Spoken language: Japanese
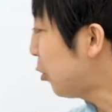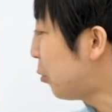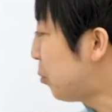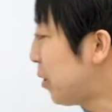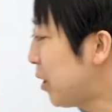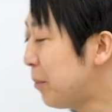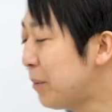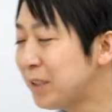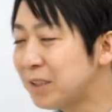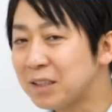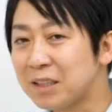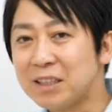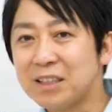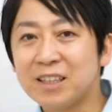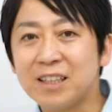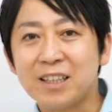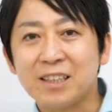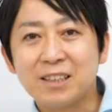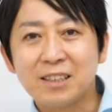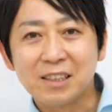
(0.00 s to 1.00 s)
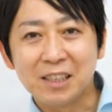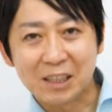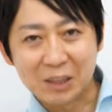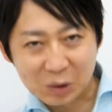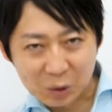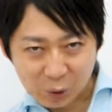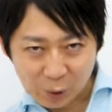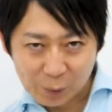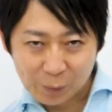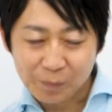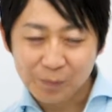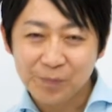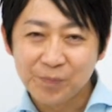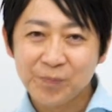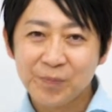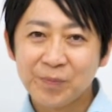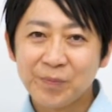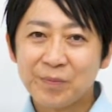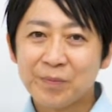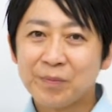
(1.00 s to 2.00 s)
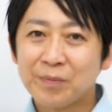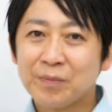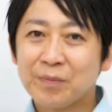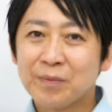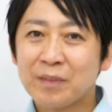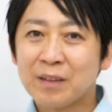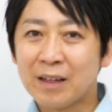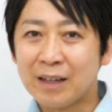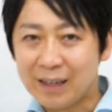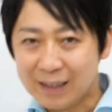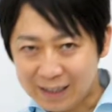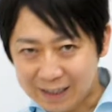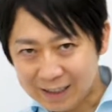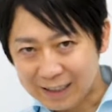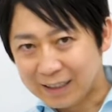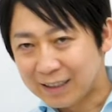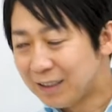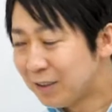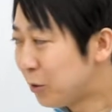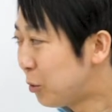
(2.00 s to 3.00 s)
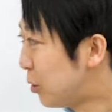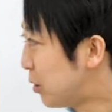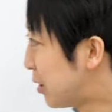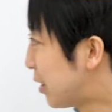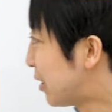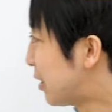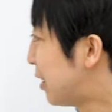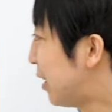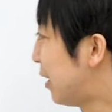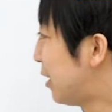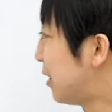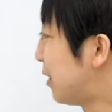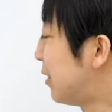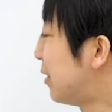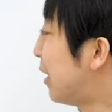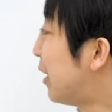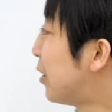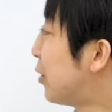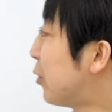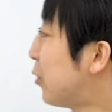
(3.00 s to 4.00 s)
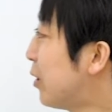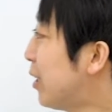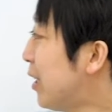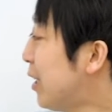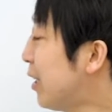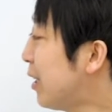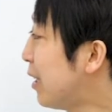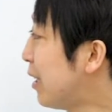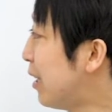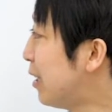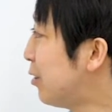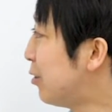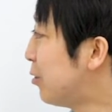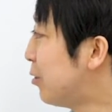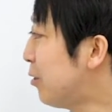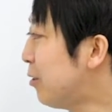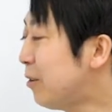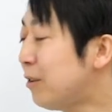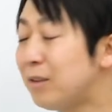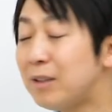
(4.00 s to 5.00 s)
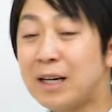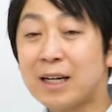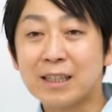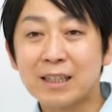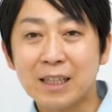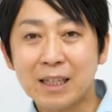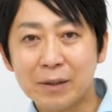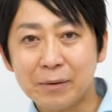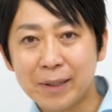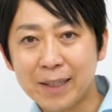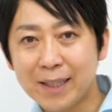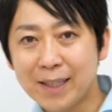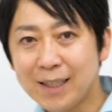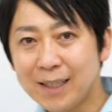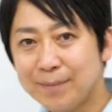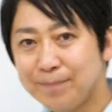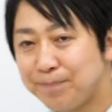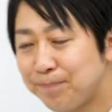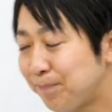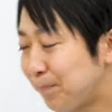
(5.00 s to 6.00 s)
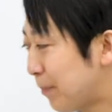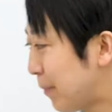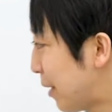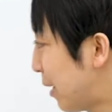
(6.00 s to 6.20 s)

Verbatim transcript: 一個見えますかねちゃんと。はい。こいつが整数になるような円の値は